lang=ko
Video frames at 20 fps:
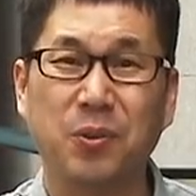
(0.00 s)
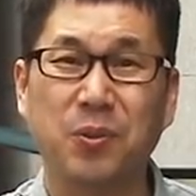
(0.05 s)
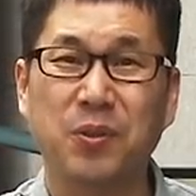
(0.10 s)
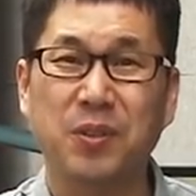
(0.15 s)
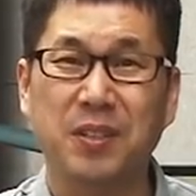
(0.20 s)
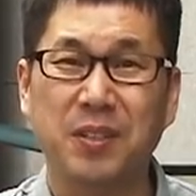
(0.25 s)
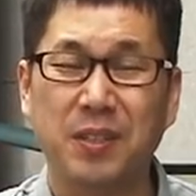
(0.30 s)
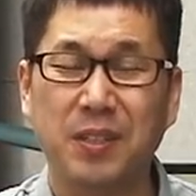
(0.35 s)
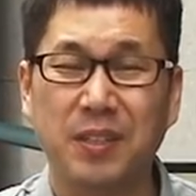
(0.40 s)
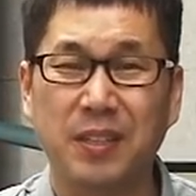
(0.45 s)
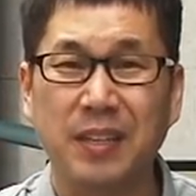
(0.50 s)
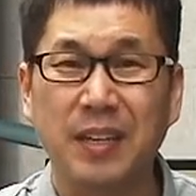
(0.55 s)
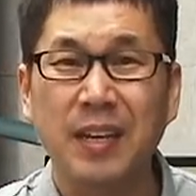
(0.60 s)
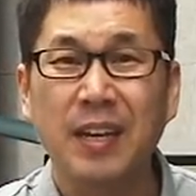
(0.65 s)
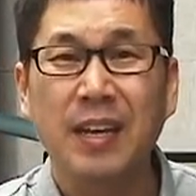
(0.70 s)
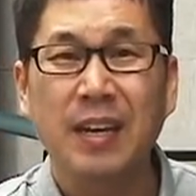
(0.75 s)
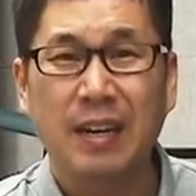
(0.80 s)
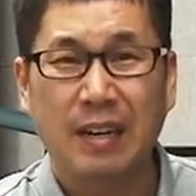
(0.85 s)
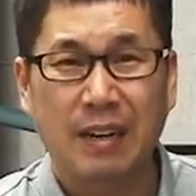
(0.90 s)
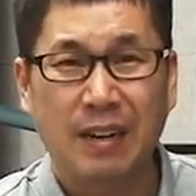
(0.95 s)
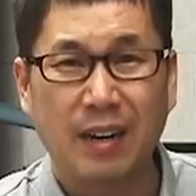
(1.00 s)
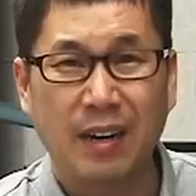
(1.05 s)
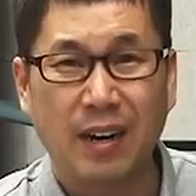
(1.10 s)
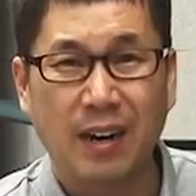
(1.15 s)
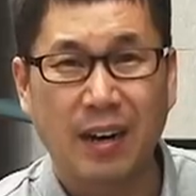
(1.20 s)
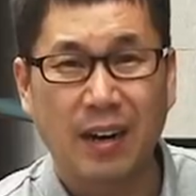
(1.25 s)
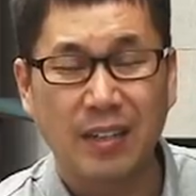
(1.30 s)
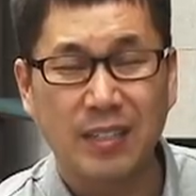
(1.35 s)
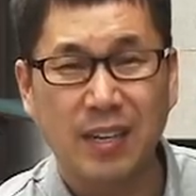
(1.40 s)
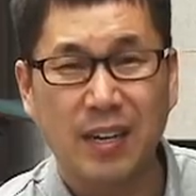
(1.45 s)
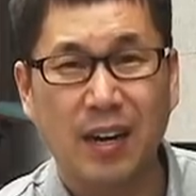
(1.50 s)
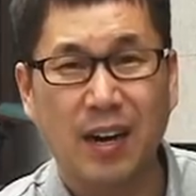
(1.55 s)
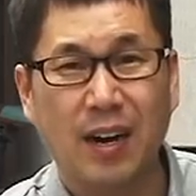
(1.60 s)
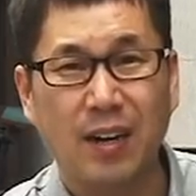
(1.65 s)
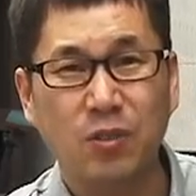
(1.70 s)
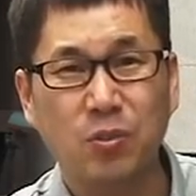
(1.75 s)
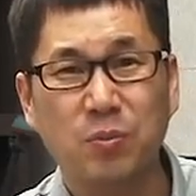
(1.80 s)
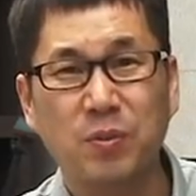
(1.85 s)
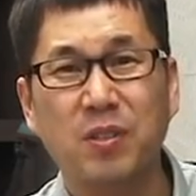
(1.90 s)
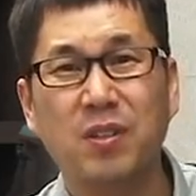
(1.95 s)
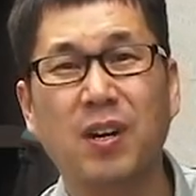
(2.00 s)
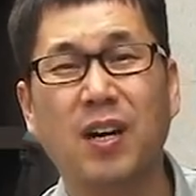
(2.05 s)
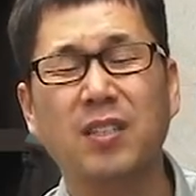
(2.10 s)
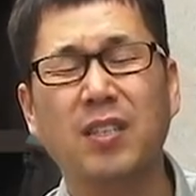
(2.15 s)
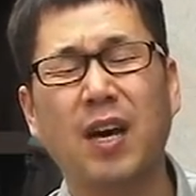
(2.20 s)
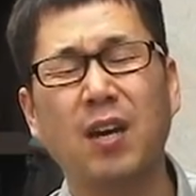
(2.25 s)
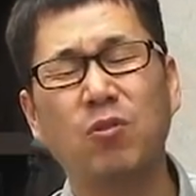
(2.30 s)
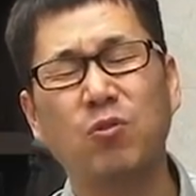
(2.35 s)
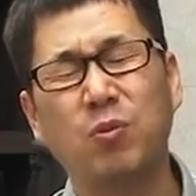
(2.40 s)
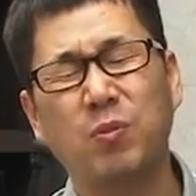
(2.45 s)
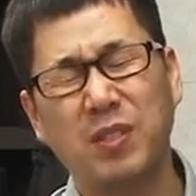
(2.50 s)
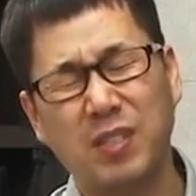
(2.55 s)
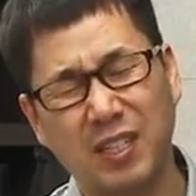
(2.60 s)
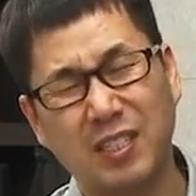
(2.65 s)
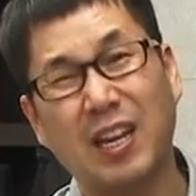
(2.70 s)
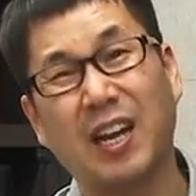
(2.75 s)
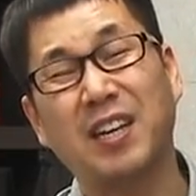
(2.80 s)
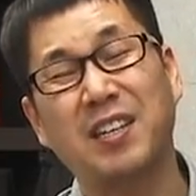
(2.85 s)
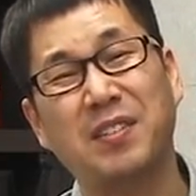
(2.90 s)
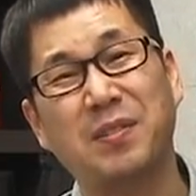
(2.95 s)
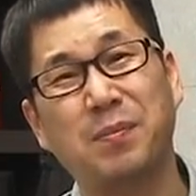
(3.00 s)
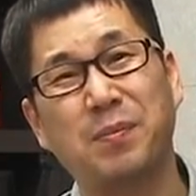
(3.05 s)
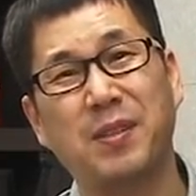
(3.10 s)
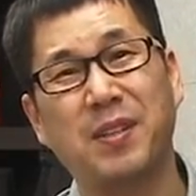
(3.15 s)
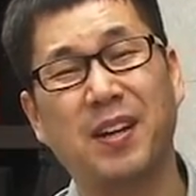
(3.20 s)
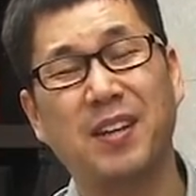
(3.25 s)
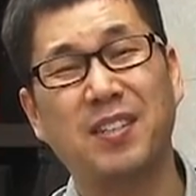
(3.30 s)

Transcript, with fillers: 오늘은 어, 제가 좀 들어가서 하루 좀 일찍 자겠습니다.